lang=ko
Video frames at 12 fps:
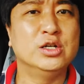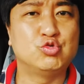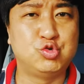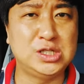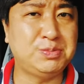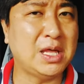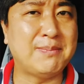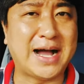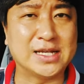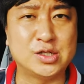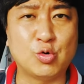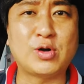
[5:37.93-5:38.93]
90세
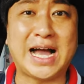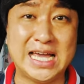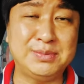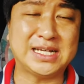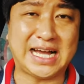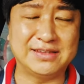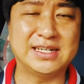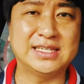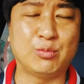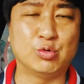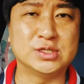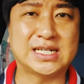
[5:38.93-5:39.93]
만기로 가입이
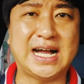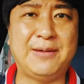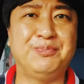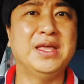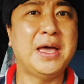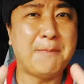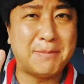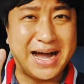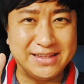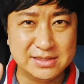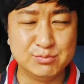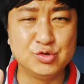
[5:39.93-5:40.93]
가능하다 보니까
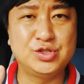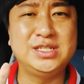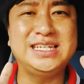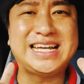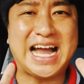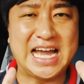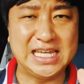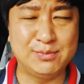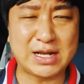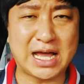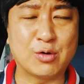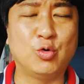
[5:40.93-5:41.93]
많은 분들이
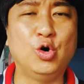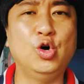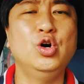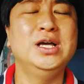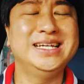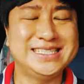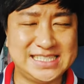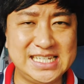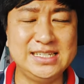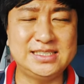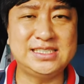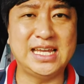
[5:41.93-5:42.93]
가입을 하고
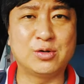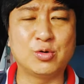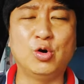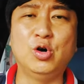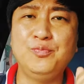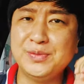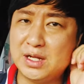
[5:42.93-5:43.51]
실제로